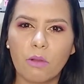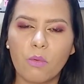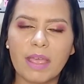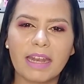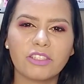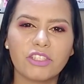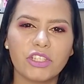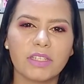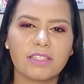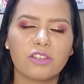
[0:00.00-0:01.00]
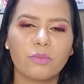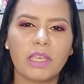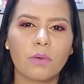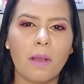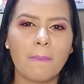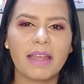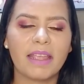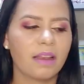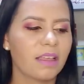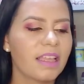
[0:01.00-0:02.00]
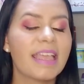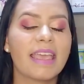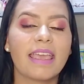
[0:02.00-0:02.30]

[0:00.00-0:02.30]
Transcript: com queratina, se não me engano, amarela.